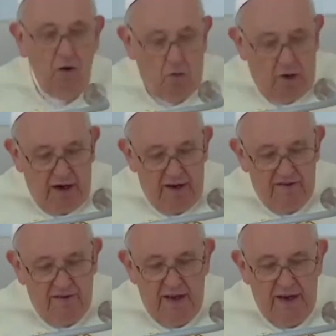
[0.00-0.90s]
vous
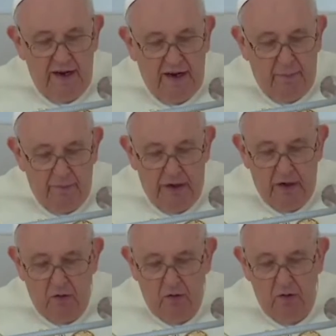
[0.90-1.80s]
dira quel est le
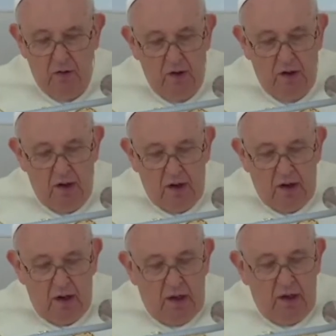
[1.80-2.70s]
chemin
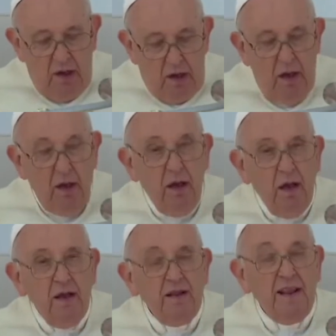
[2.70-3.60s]
de
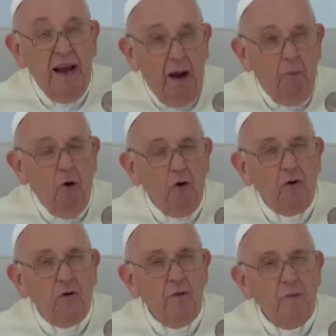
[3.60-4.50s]
l'amour.
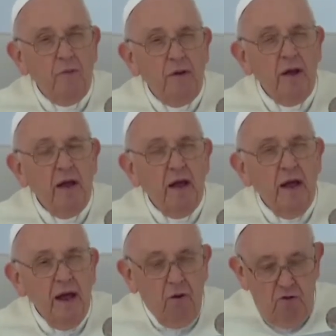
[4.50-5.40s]

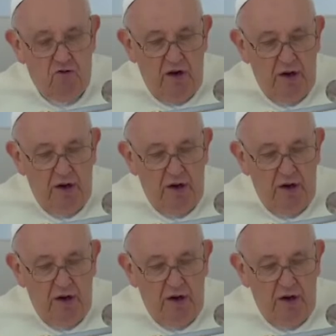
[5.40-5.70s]
Écoutez-le